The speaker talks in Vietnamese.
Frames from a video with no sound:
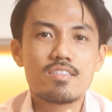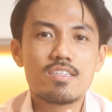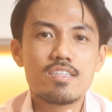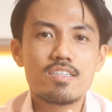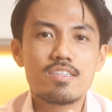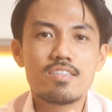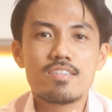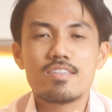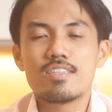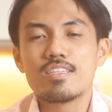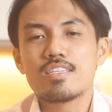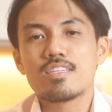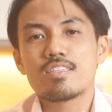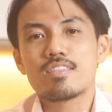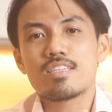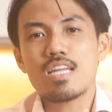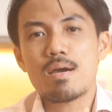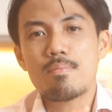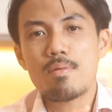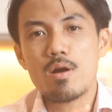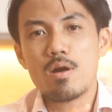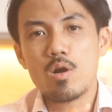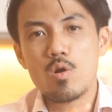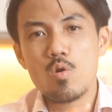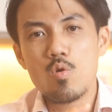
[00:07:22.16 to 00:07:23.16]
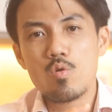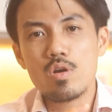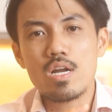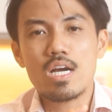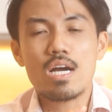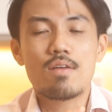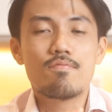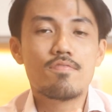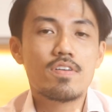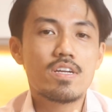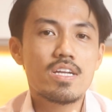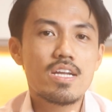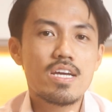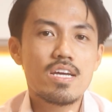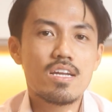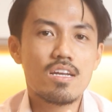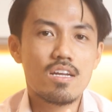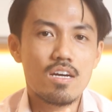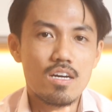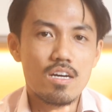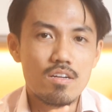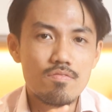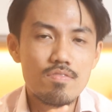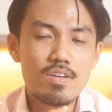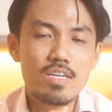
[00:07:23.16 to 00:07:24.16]
thì Dabaco đang gặp vấn đề
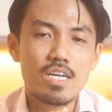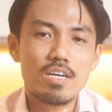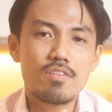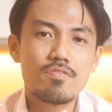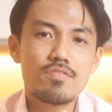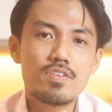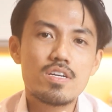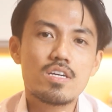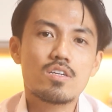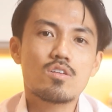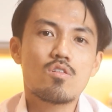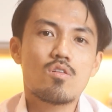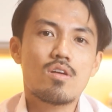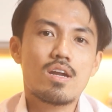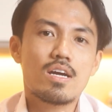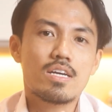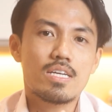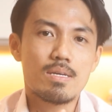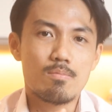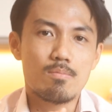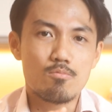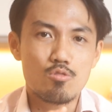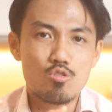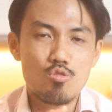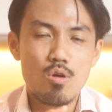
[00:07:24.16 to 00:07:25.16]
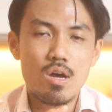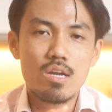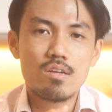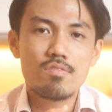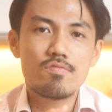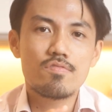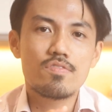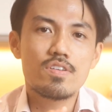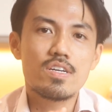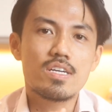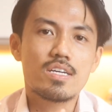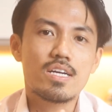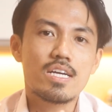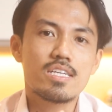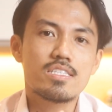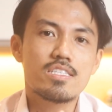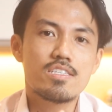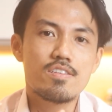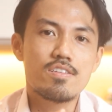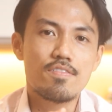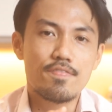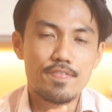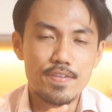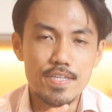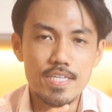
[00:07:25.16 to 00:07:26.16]
lớn về cái việc đó là kiểm soát về cái
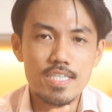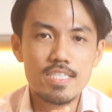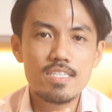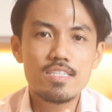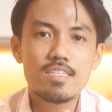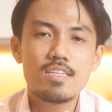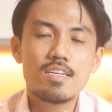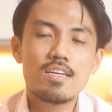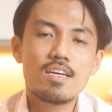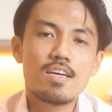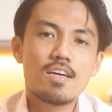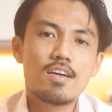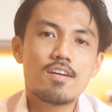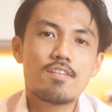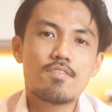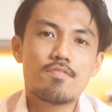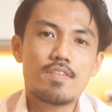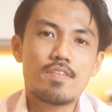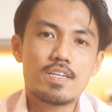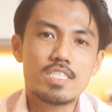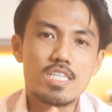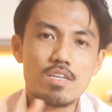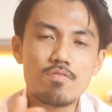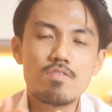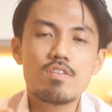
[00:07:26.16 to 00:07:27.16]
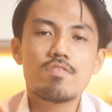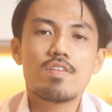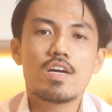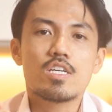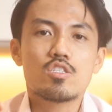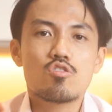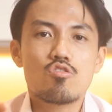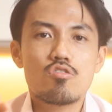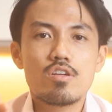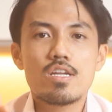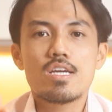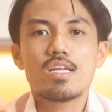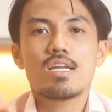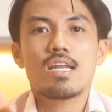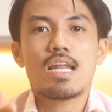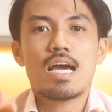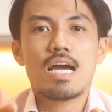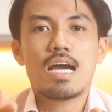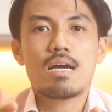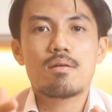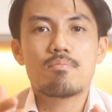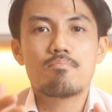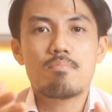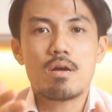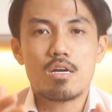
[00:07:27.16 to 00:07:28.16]
chi phí. Và chính vì vậy cho nên
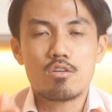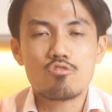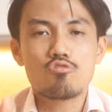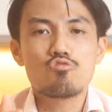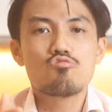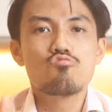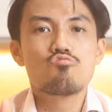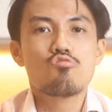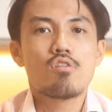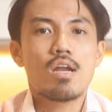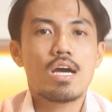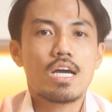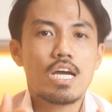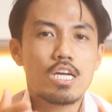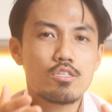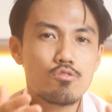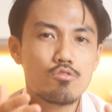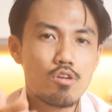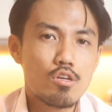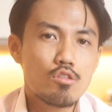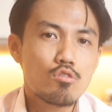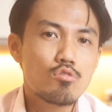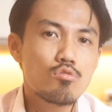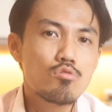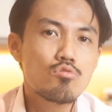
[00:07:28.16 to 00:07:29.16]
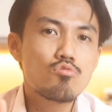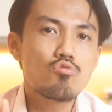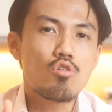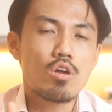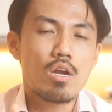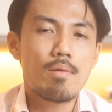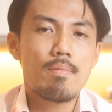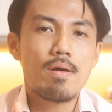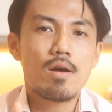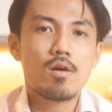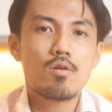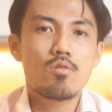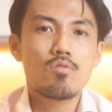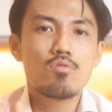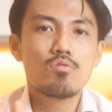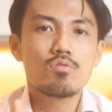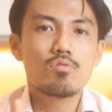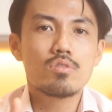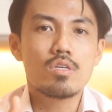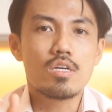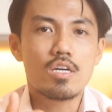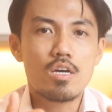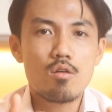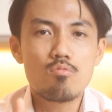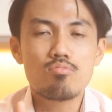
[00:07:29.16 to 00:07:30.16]
là mặc dù là cái doanh thu của Dabaco
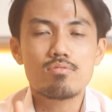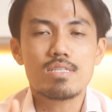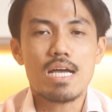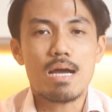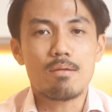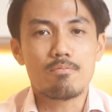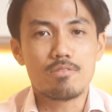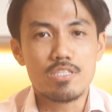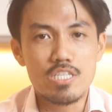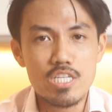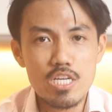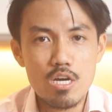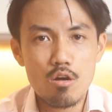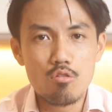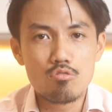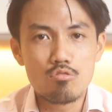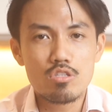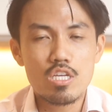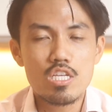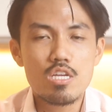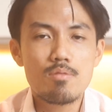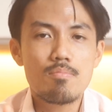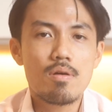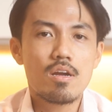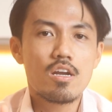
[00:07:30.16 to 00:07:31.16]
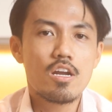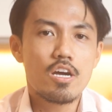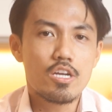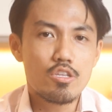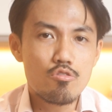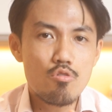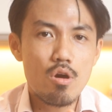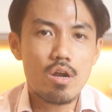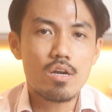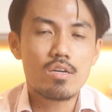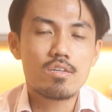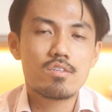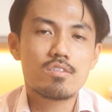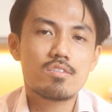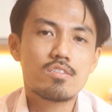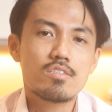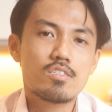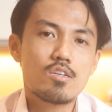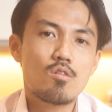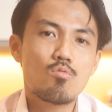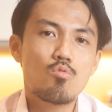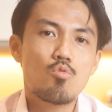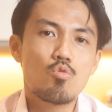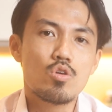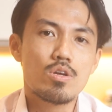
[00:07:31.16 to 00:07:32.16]
thì không giảm nhiều, thế nhưng mà lợi nhuận
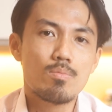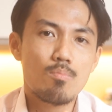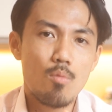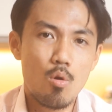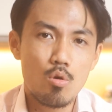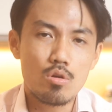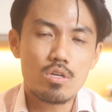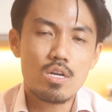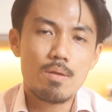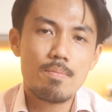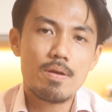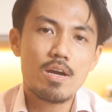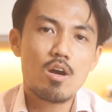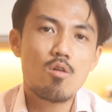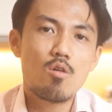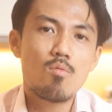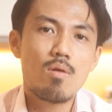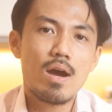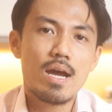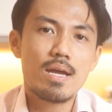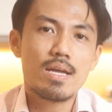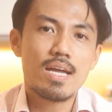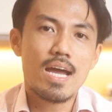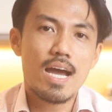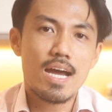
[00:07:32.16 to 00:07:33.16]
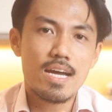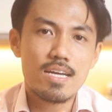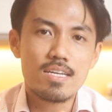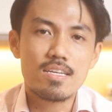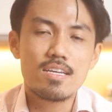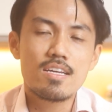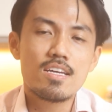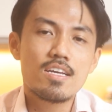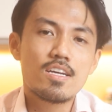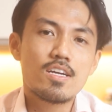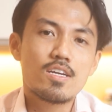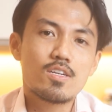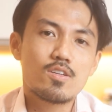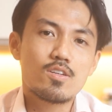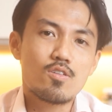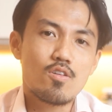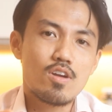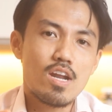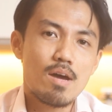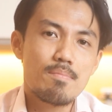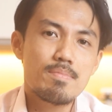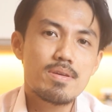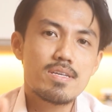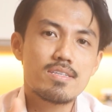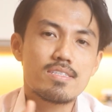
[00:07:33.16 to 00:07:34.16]
trong quý 1 năm 2022
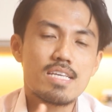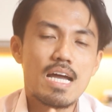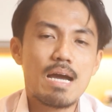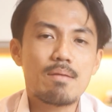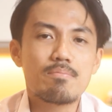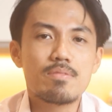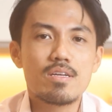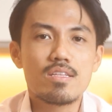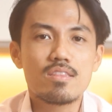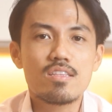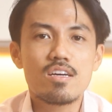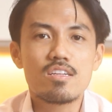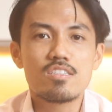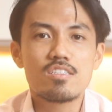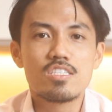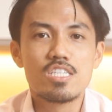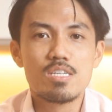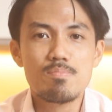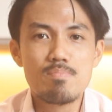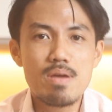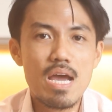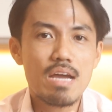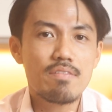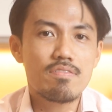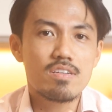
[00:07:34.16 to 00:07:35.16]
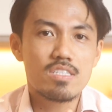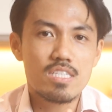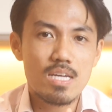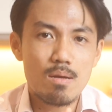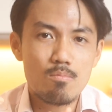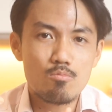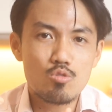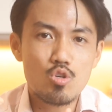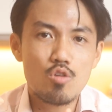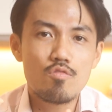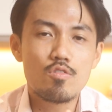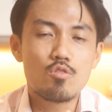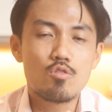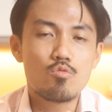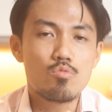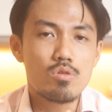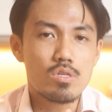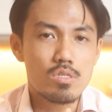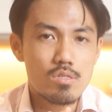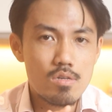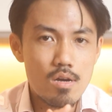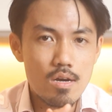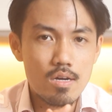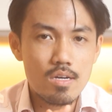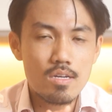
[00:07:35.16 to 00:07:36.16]
nó đã bị giảm đến tận 92% so với
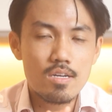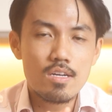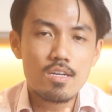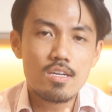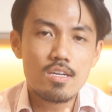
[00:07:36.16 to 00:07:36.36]
quý trước.